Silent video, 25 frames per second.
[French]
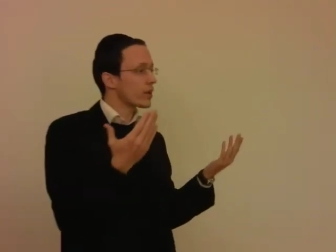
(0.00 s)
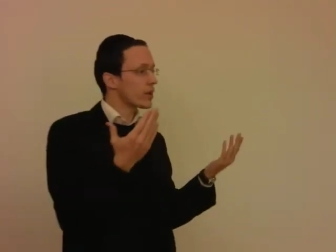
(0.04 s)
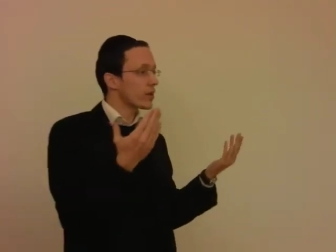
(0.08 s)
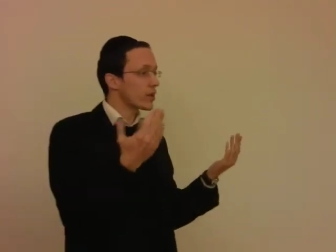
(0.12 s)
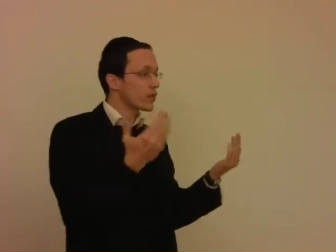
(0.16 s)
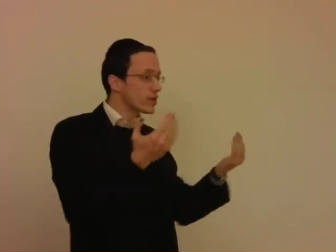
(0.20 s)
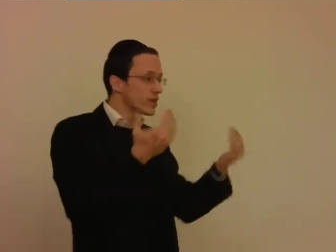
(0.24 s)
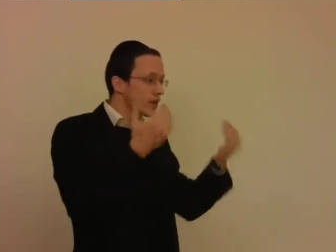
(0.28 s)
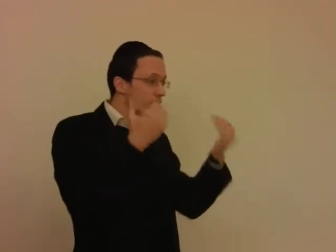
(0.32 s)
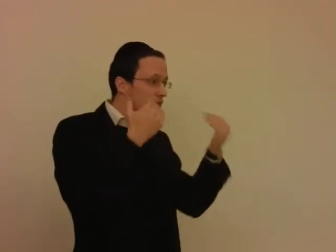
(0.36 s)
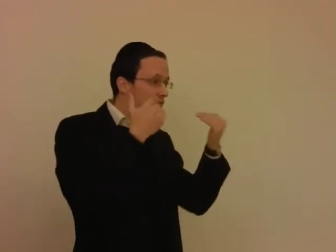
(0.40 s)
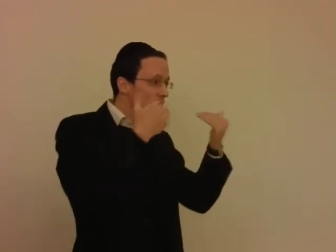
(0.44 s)

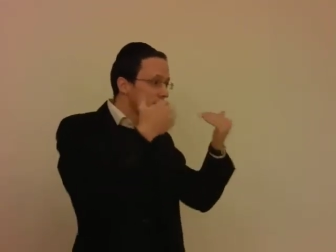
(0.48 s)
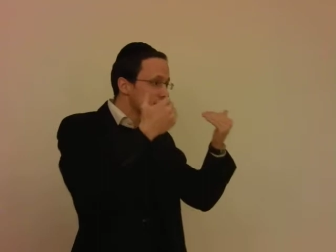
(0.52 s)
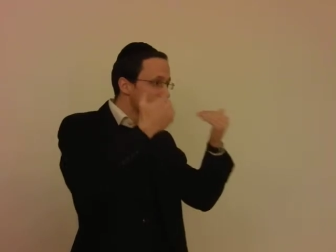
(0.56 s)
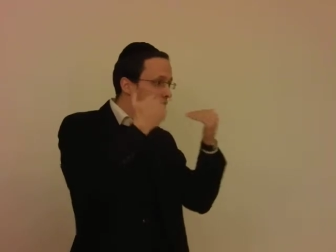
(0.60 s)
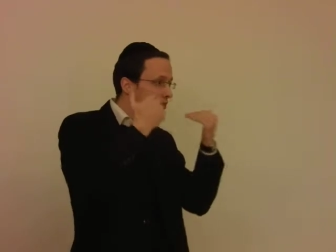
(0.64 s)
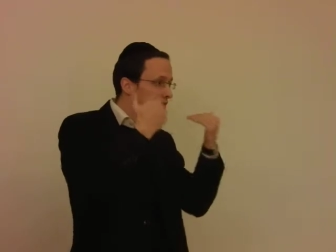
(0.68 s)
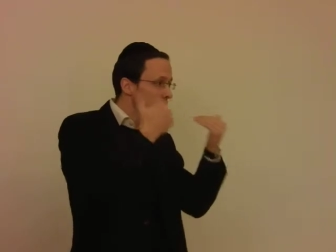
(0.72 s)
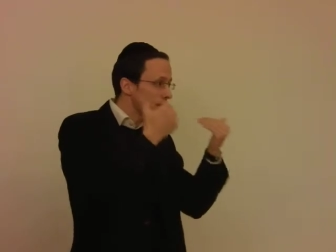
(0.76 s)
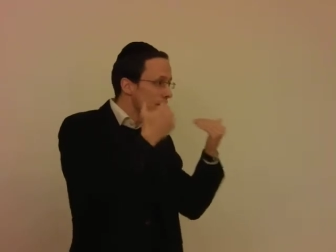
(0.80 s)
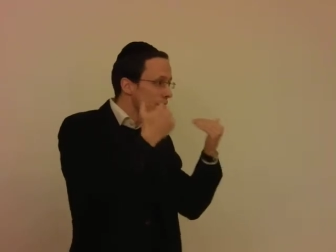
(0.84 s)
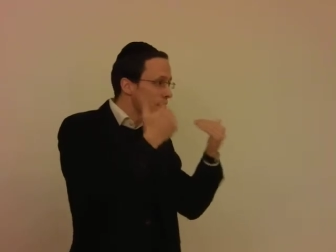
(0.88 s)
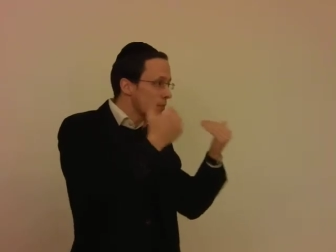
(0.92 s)
Yosef il
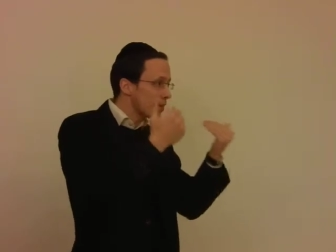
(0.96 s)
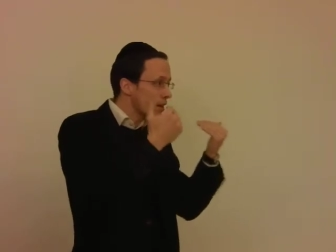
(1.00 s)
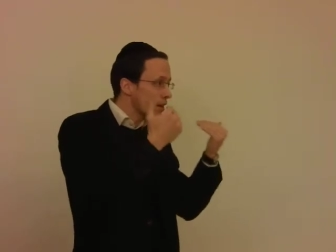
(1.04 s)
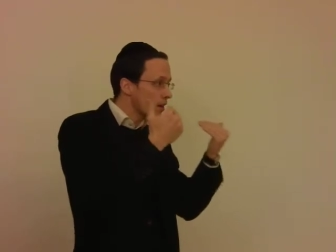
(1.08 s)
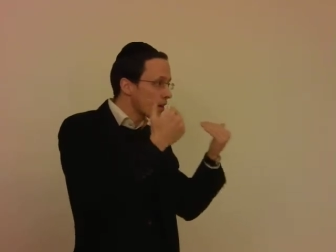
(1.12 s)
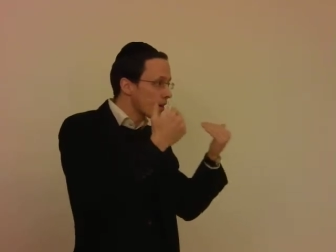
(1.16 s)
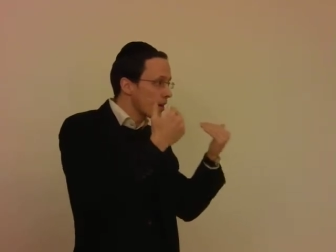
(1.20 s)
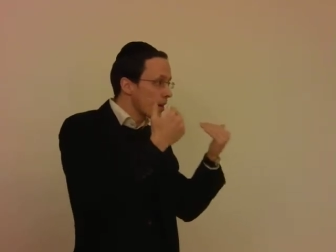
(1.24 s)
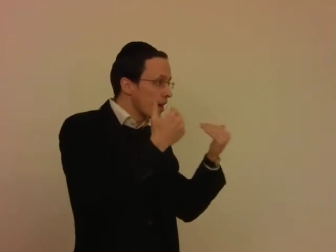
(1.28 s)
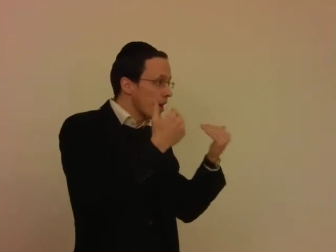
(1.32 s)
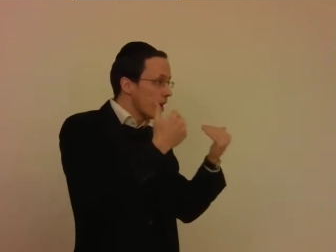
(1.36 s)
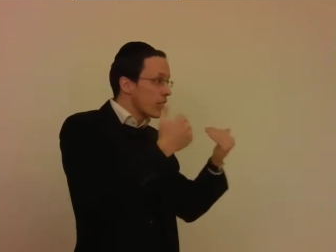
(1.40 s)
savait très bien
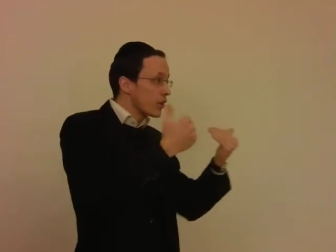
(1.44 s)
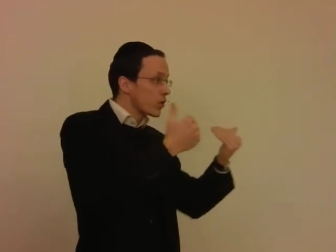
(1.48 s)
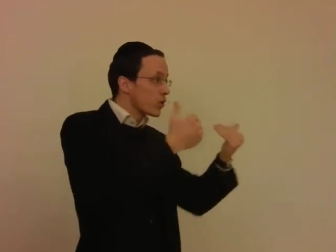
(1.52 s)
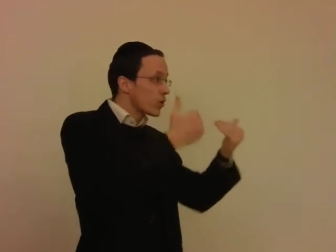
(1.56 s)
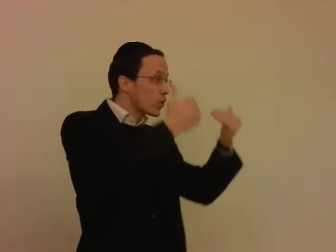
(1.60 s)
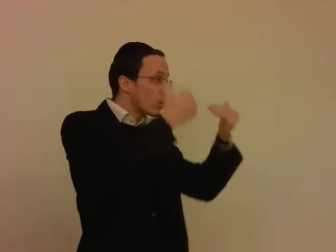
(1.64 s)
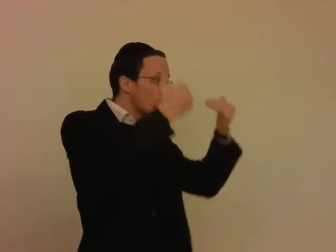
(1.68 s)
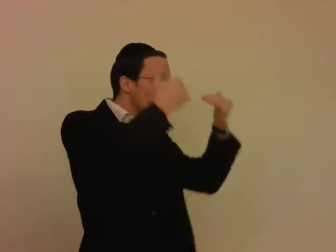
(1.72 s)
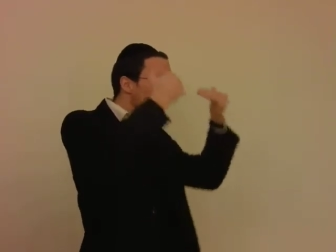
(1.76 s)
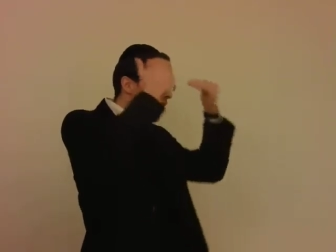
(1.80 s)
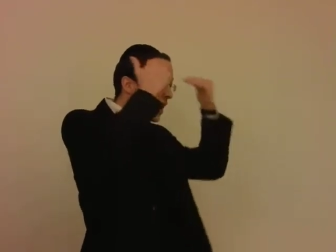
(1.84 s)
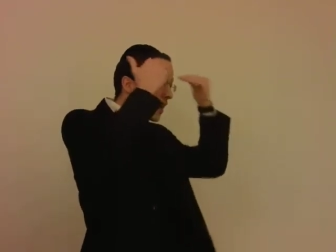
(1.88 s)

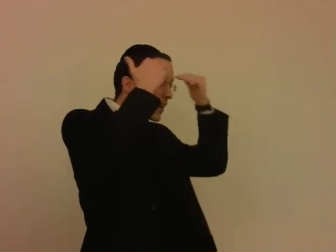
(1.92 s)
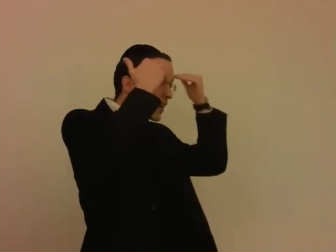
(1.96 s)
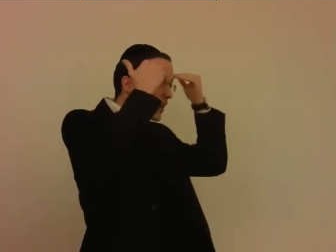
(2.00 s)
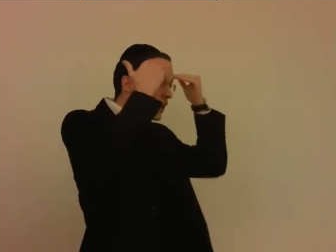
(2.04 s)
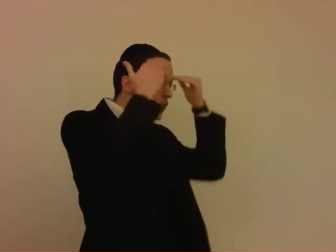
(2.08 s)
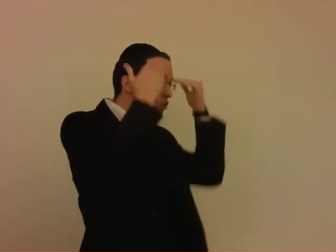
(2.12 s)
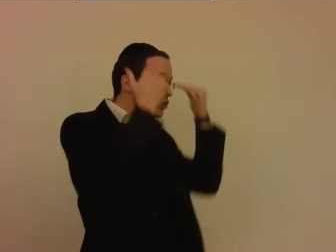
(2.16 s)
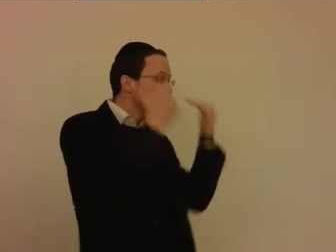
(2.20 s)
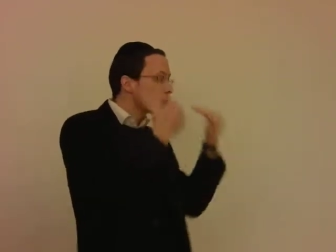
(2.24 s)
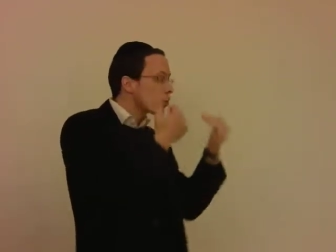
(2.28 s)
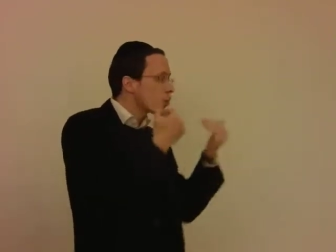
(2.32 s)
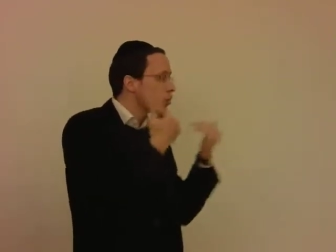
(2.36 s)
que la
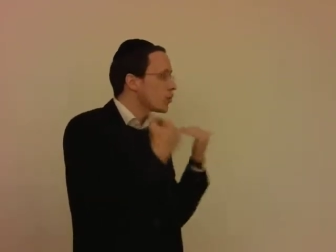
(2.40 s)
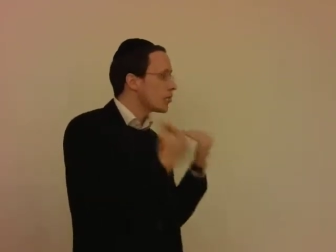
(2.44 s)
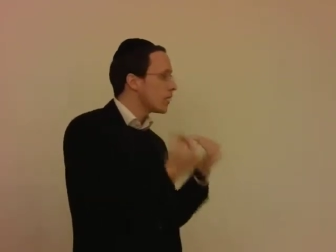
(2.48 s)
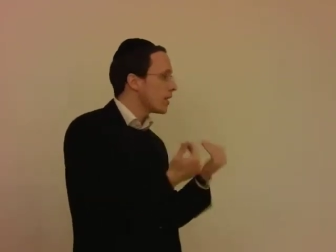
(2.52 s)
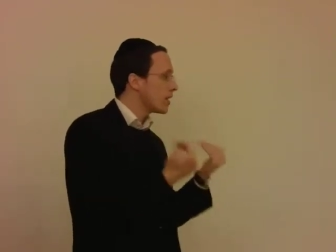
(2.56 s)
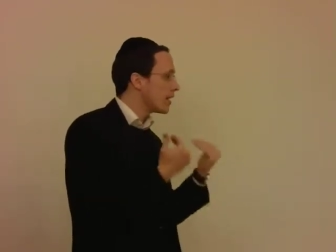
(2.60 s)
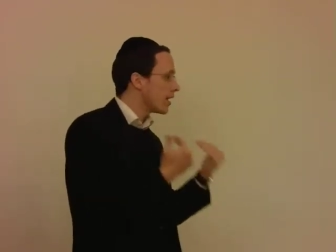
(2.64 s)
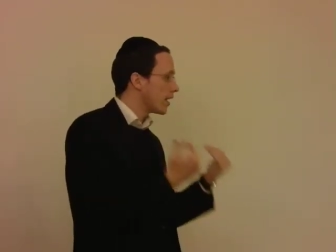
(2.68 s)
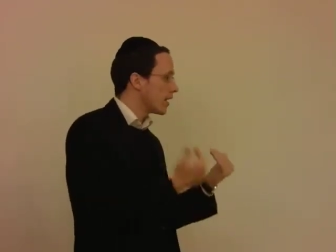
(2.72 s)
nature humaine